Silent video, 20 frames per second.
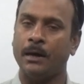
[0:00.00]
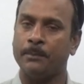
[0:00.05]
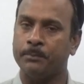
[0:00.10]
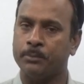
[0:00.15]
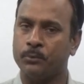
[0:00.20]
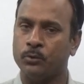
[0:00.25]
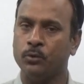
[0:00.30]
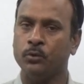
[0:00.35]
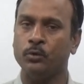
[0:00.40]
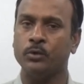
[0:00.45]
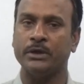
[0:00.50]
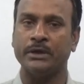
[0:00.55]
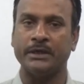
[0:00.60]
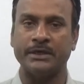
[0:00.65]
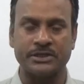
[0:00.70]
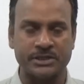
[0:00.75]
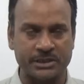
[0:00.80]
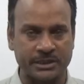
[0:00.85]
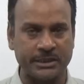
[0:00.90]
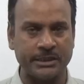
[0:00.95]
आपको
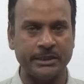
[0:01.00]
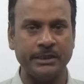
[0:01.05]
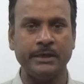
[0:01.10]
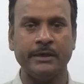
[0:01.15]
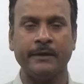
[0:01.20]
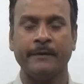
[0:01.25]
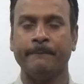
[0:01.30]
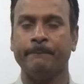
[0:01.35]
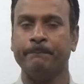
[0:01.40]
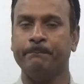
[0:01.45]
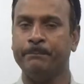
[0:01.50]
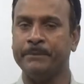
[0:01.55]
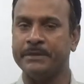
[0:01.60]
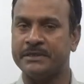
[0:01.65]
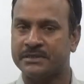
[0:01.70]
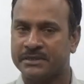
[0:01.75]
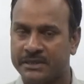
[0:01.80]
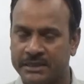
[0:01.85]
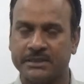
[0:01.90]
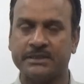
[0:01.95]
इसकी
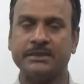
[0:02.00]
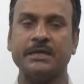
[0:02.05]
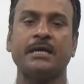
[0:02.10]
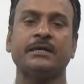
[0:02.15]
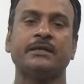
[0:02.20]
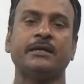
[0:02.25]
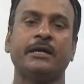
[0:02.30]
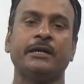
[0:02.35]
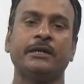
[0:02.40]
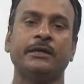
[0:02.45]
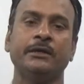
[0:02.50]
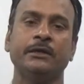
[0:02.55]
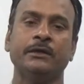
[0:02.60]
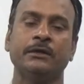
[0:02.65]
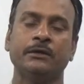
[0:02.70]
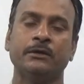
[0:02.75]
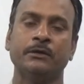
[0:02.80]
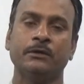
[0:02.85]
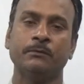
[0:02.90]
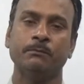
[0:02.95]
विस्तृत जानकारी
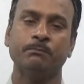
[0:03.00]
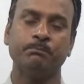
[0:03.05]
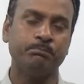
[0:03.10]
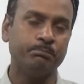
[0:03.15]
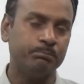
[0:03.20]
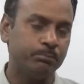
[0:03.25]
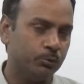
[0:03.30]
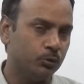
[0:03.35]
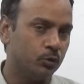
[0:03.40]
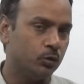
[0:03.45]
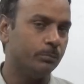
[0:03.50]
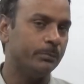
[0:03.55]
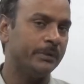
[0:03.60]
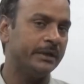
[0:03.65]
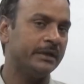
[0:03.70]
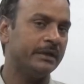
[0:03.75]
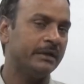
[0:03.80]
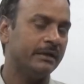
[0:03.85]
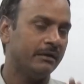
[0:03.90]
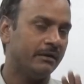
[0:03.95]
पूर्व
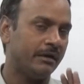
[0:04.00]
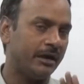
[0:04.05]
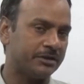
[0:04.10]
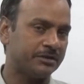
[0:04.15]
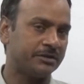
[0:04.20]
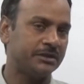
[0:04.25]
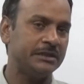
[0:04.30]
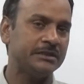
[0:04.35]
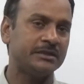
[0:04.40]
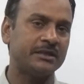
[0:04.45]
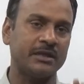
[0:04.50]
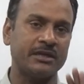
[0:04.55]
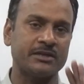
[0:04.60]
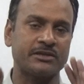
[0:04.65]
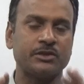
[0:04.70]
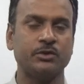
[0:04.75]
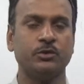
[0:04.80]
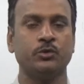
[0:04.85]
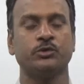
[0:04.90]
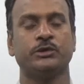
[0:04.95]
में अच्छी तरह
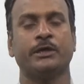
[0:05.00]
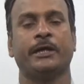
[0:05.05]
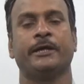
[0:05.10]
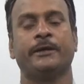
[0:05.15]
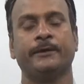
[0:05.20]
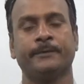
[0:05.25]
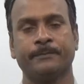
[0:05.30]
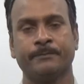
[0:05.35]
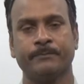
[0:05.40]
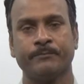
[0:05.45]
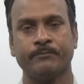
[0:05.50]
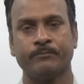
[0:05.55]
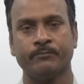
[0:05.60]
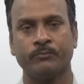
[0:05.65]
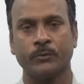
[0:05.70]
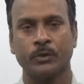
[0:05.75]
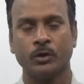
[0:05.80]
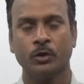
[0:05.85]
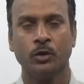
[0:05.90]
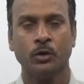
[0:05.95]
से हो जाए
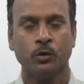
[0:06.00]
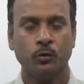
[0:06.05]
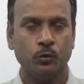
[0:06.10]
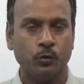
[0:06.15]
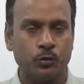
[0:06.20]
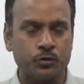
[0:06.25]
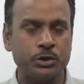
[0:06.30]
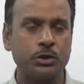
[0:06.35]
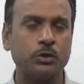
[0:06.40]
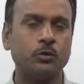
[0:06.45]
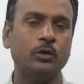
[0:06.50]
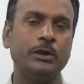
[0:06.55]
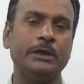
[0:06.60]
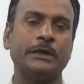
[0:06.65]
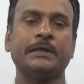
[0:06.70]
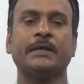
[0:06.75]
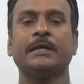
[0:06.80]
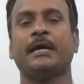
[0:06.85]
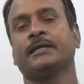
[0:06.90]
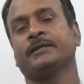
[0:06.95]
उसी को
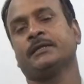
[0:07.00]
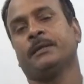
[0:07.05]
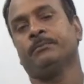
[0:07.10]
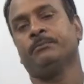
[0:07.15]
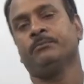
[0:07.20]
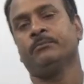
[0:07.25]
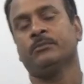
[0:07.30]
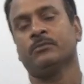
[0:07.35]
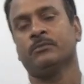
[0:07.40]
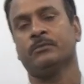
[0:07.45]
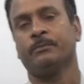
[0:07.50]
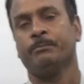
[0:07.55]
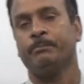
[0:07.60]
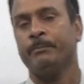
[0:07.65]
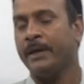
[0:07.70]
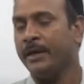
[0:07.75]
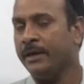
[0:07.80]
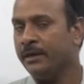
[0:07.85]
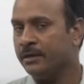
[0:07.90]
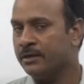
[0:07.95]
लेकर आज हम
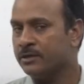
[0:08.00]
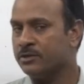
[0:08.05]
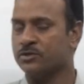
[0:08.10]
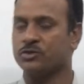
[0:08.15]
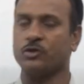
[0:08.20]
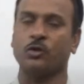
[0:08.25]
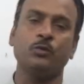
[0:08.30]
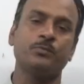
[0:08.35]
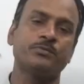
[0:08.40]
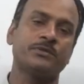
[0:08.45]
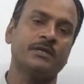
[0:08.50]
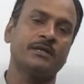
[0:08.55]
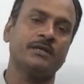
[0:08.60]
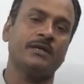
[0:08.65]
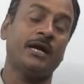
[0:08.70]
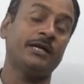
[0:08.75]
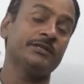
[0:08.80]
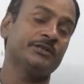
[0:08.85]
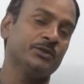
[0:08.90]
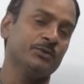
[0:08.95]
मैं स्वरूप सर
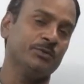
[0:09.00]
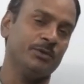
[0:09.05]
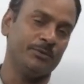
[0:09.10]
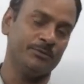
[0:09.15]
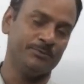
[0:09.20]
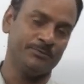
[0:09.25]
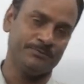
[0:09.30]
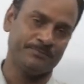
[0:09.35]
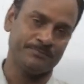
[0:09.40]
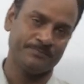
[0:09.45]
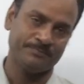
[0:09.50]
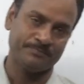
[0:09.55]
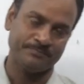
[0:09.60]
हाजिर हुआ हूं